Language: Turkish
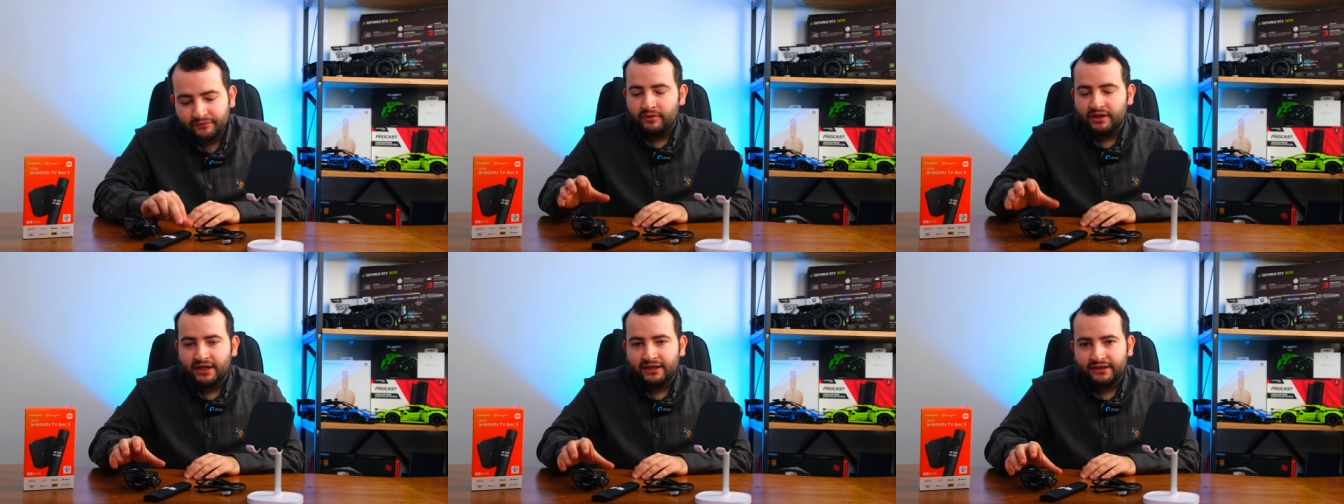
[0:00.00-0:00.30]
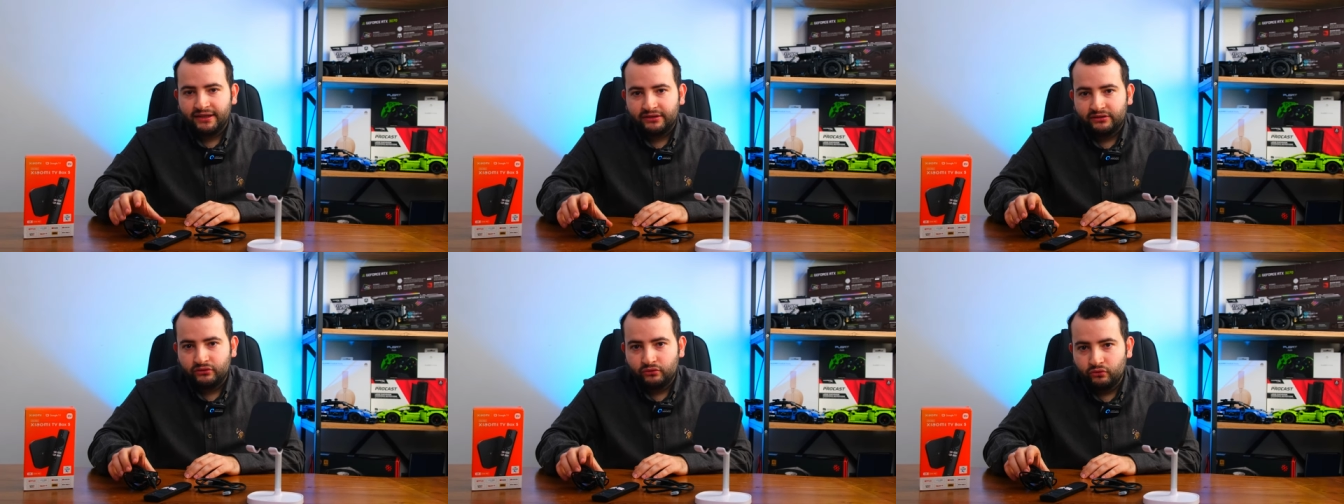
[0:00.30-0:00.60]
bir
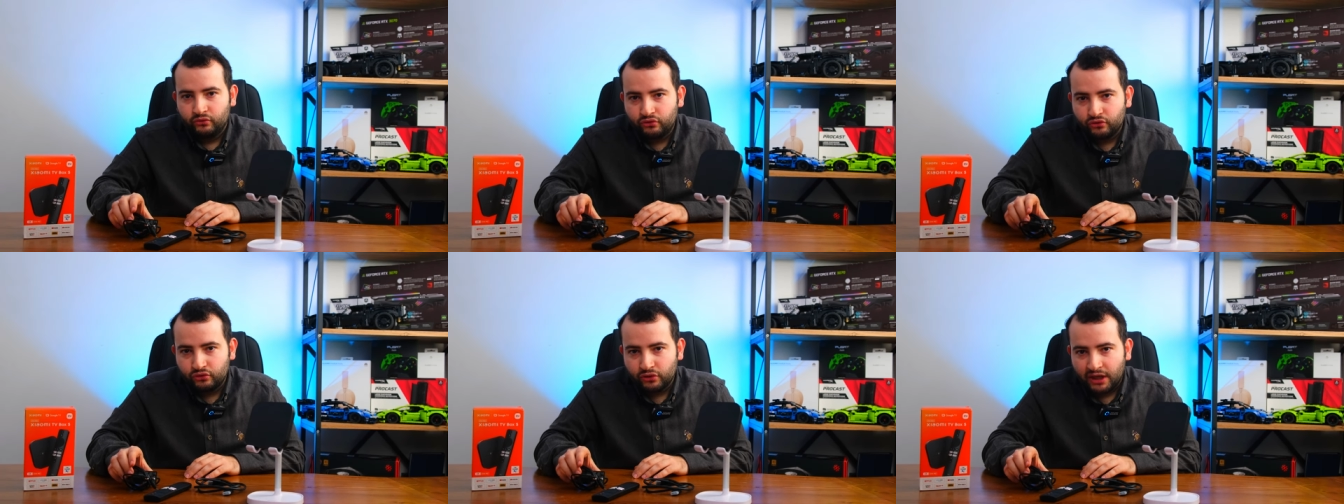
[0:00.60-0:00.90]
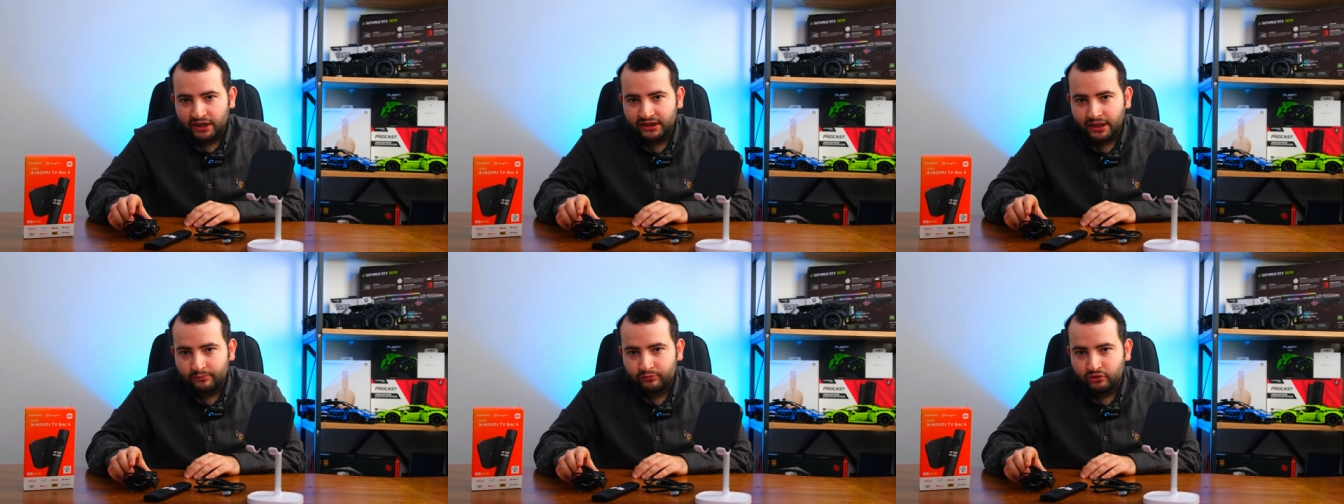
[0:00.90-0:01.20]
adet güç
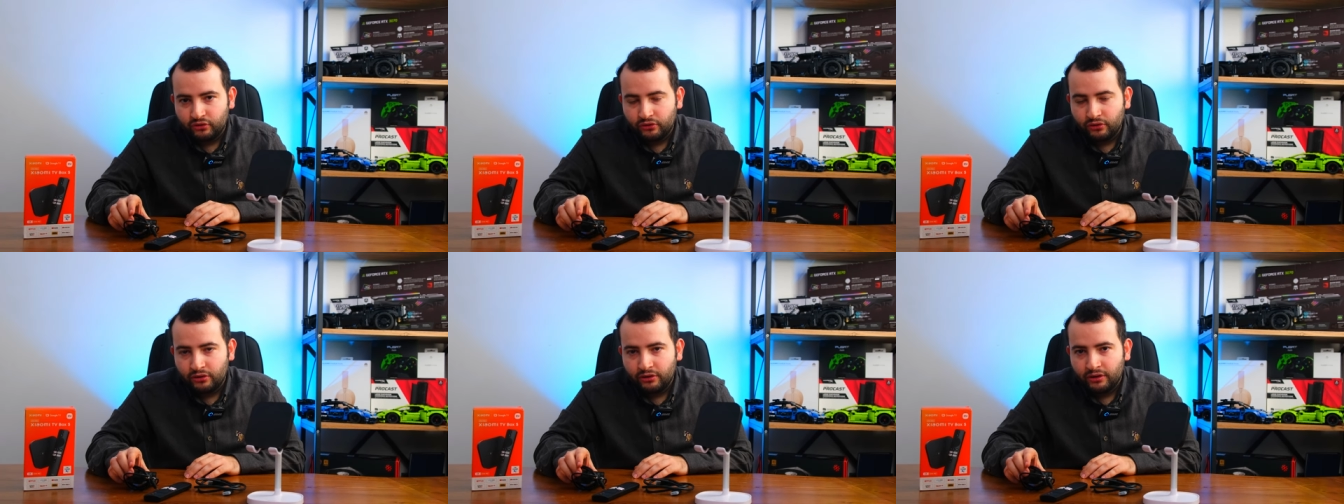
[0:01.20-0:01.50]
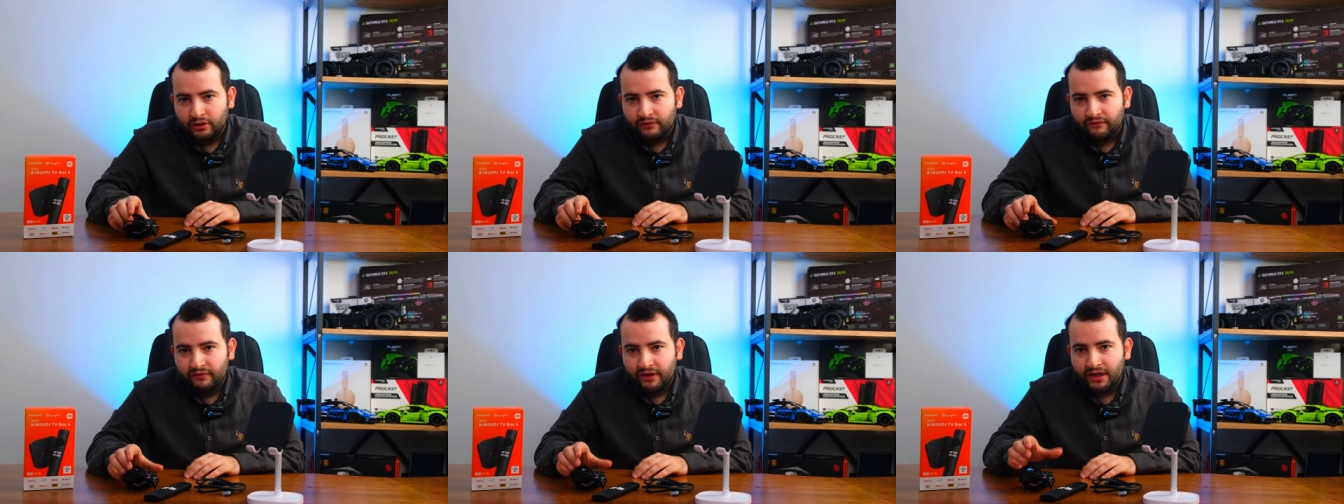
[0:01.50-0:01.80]
adaptörü
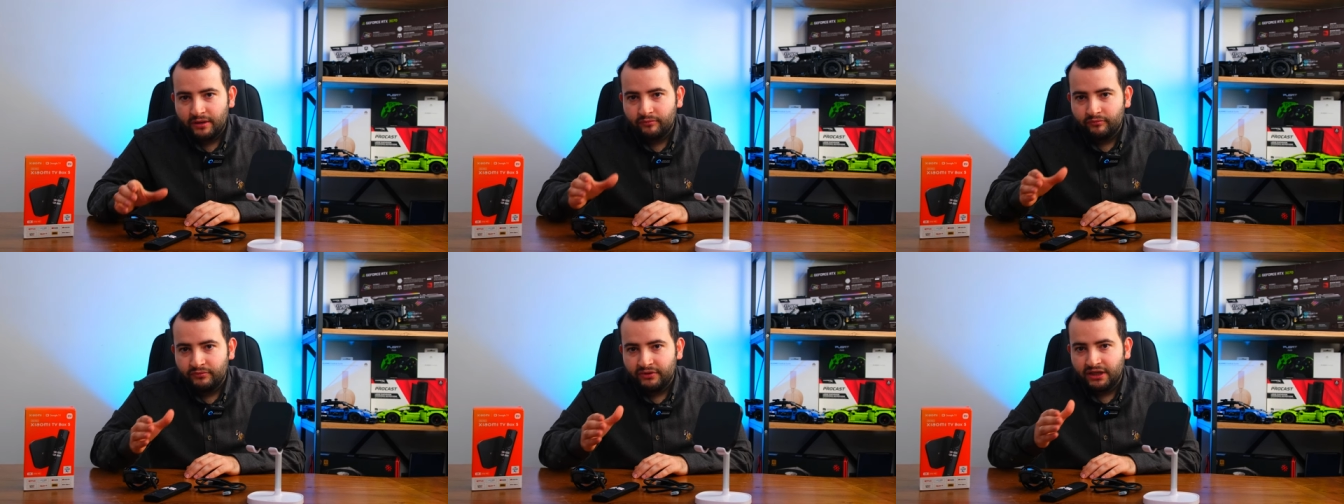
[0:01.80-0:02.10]
ve